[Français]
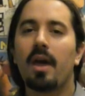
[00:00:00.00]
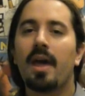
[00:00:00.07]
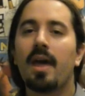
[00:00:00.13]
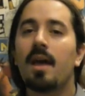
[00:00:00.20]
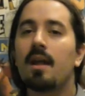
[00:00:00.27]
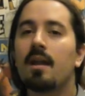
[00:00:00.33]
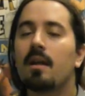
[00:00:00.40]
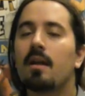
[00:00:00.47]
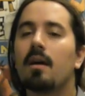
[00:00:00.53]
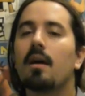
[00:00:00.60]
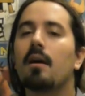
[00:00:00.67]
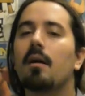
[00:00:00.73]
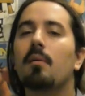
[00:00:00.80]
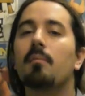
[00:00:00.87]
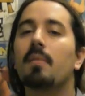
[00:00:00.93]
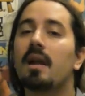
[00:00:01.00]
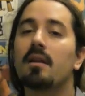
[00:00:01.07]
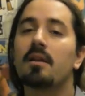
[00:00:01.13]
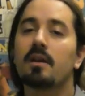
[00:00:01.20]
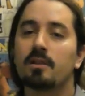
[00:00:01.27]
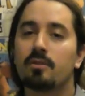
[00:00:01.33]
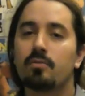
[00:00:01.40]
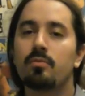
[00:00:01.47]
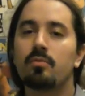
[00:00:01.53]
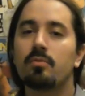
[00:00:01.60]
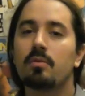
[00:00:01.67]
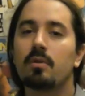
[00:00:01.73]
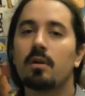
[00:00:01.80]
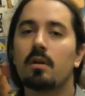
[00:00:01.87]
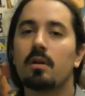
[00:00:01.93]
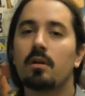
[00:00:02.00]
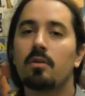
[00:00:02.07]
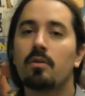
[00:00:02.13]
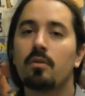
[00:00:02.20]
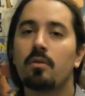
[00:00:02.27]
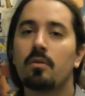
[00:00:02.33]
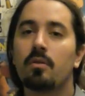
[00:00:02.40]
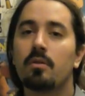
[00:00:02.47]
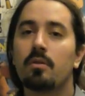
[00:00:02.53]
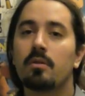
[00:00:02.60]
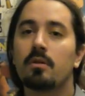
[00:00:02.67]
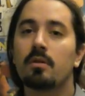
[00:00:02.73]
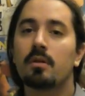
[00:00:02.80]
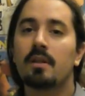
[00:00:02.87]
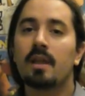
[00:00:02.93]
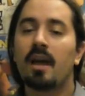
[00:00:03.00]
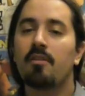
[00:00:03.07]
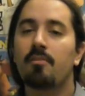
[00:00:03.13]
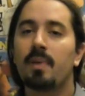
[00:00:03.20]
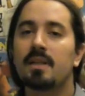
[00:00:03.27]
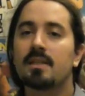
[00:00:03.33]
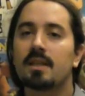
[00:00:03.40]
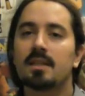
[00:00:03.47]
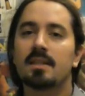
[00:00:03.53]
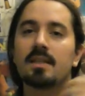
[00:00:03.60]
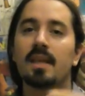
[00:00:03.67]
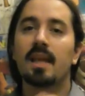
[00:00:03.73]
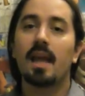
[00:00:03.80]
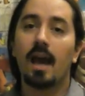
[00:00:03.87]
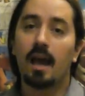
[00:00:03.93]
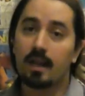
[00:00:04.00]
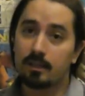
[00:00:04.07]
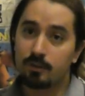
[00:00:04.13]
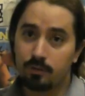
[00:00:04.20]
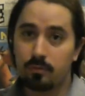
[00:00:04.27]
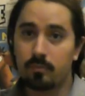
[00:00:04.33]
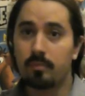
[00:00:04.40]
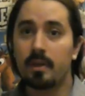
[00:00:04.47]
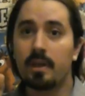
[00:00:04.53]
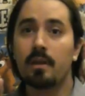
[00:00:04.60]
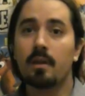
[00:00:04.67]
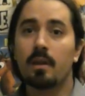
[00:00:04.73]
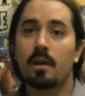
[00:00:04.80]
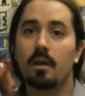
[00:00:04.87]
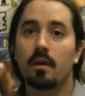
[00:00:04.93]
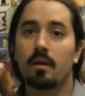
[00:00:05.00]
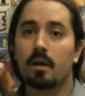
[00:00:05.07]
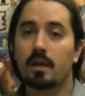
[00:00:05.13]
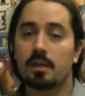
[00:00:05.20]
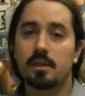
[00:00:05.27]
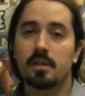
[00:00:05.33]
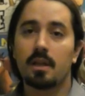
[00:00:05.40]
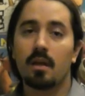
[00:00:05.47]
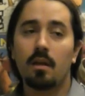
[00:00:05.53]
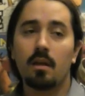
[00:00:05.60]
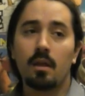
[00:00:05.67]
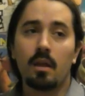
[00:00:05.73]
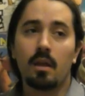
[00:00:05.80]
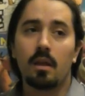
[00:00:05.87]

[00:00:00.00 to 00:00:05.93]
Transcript: Elle, malgré tout, ne n'arrive pas à se résigner à la tuer, Regina.